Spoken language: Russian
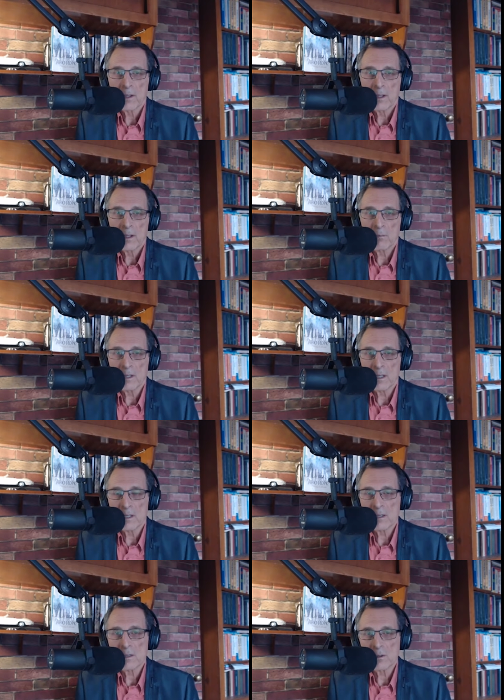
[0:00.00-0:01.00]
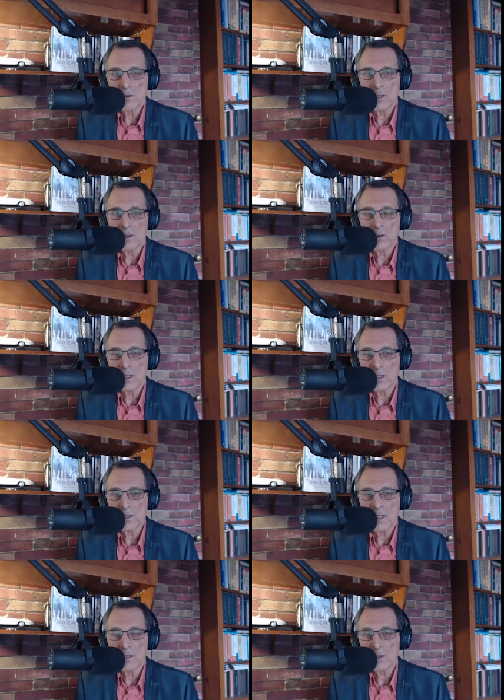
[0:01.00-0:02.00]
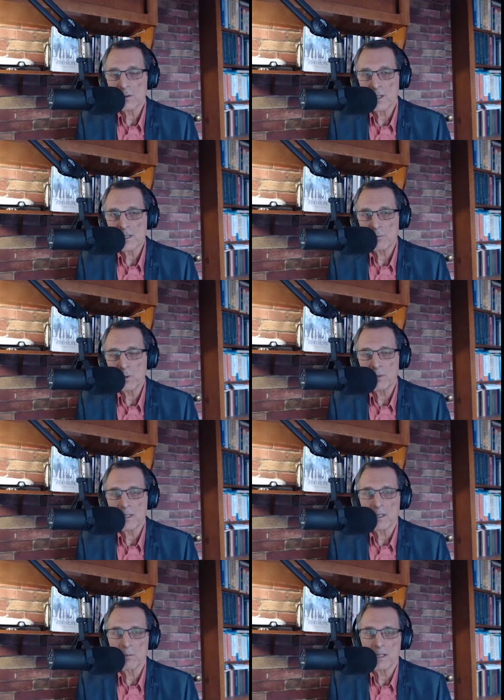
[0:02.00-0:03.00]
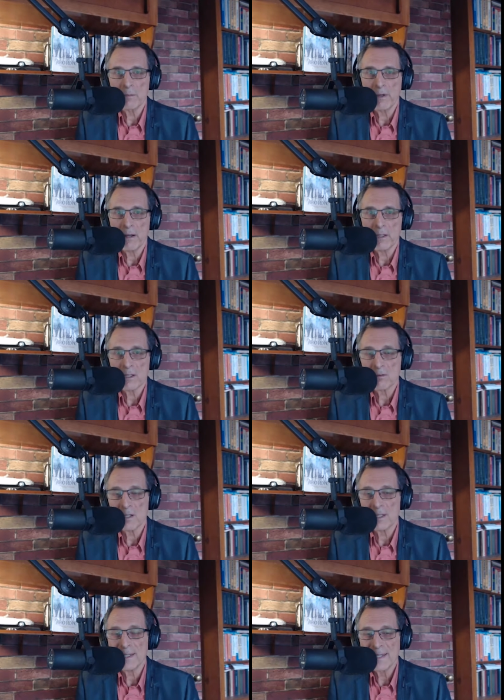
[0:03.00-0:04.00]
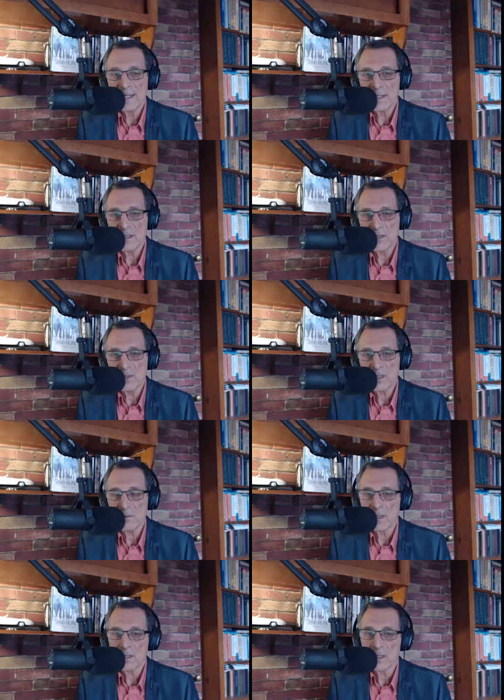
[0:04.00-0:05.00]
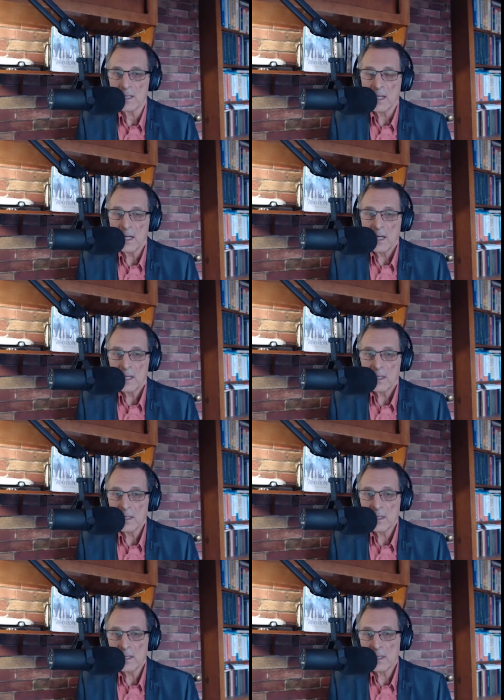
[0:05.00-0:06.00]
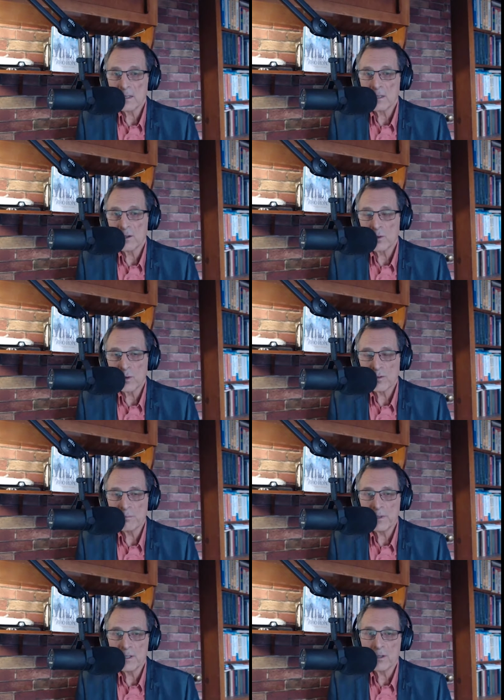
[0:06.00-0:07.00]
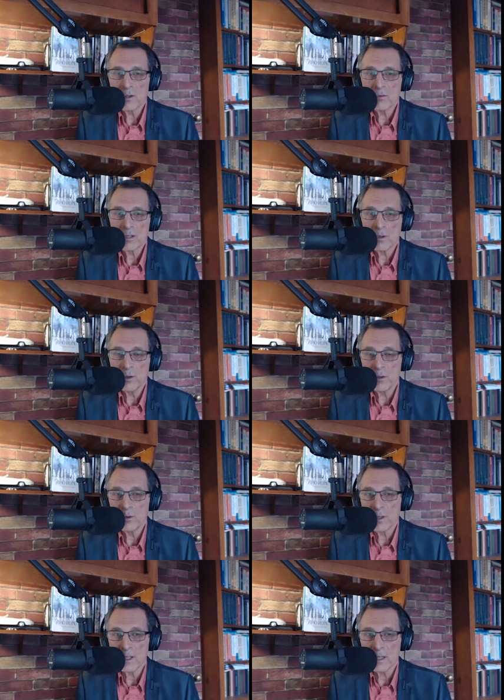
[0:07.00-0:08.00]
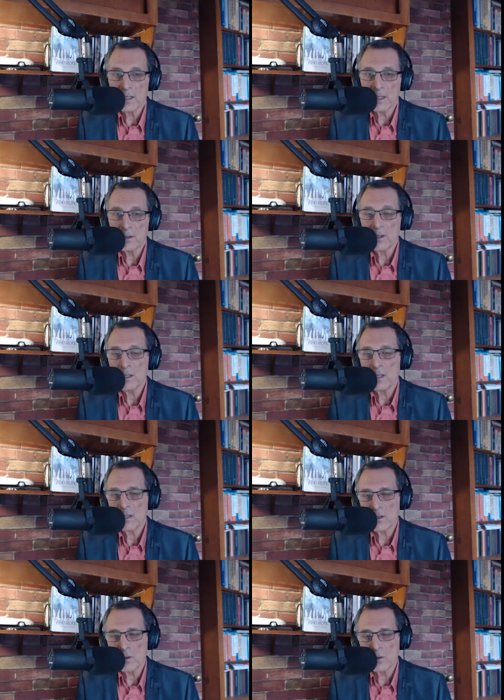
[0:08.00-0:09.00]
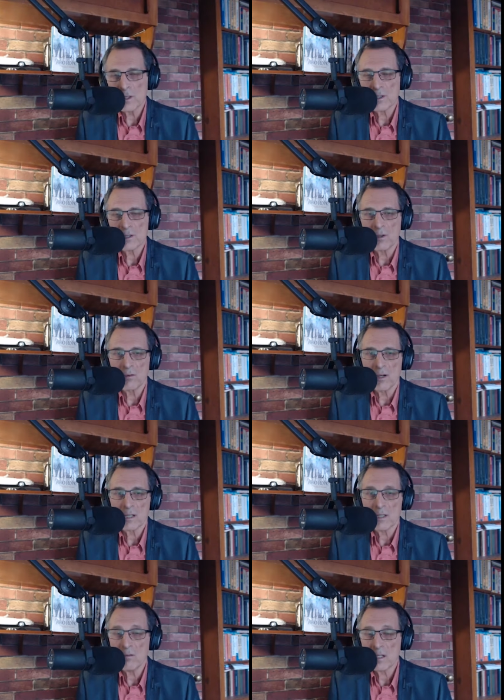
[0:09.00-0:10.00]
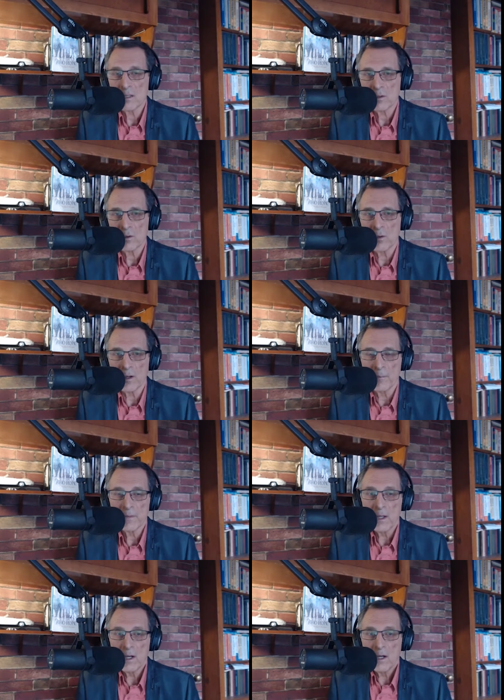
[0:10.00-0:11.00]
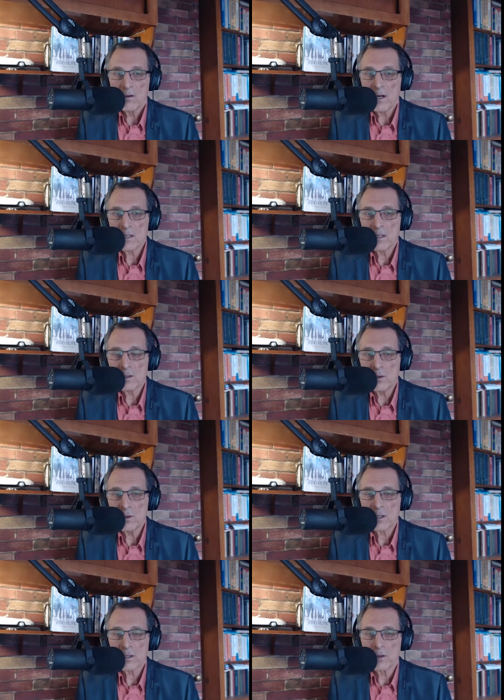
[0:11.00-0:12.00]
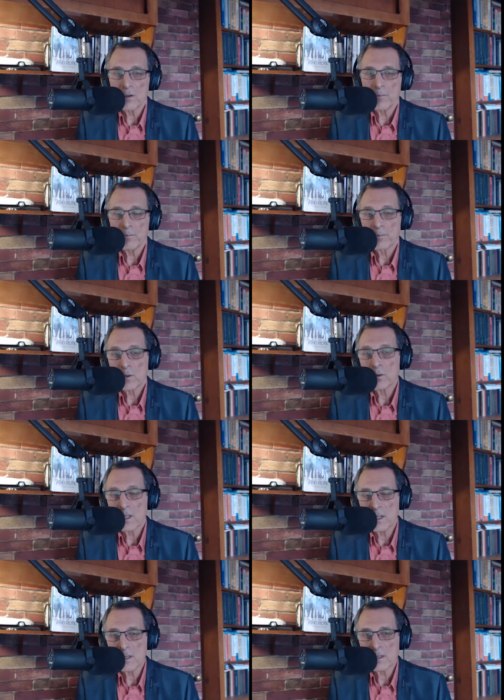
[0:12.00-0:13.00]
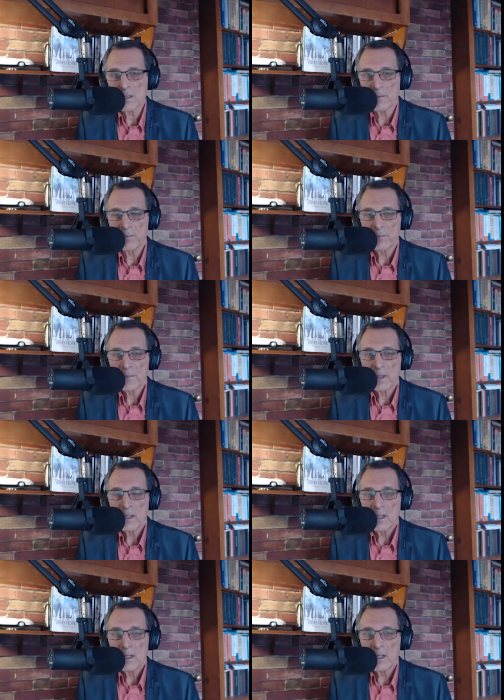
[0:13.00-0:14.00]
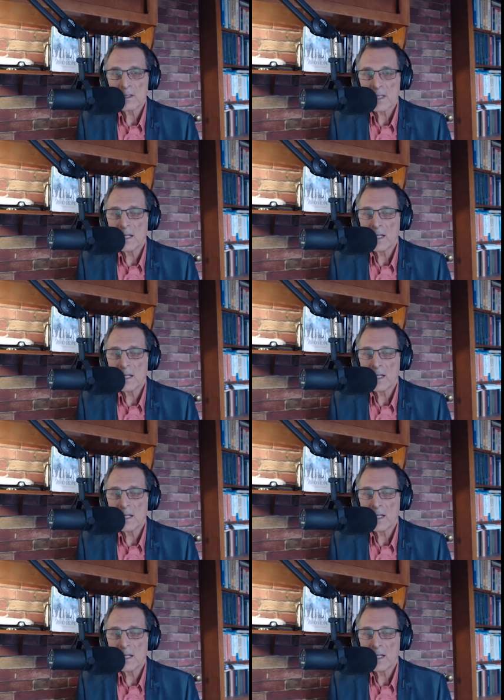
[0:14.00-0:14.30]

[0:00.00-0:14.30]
была создана Украинская Народная Республика, была объявлена своей независимости. И это новый период в истории Украины, но это даже тоже не столь важно. А важно другое. Важно то, что украинцы стали